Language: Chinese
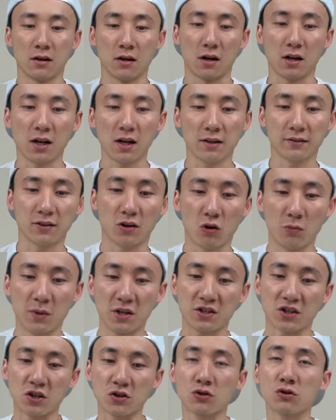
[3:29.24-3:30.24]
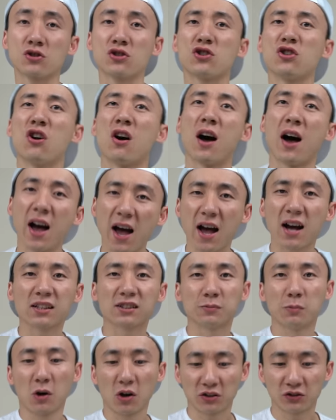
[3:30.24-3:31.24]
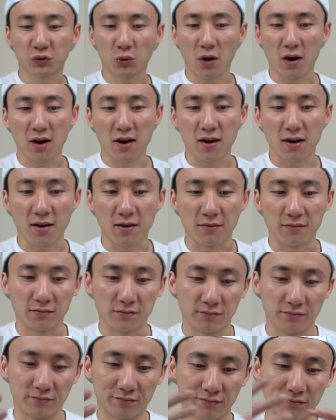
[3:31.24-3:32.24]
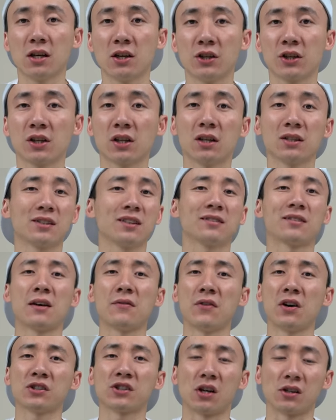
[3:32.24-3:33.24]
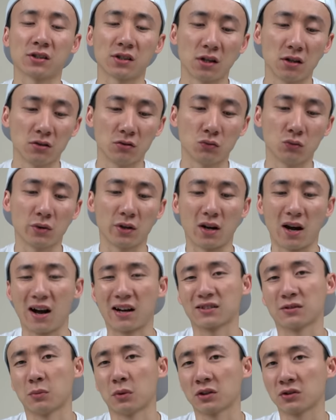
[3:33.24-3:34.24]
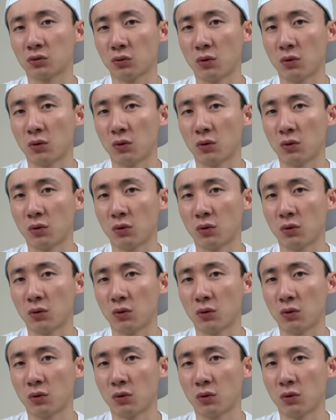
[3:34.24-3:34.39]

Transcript: 好了，在我面前就是 Xbox One。一个第三方厂商为 Xbox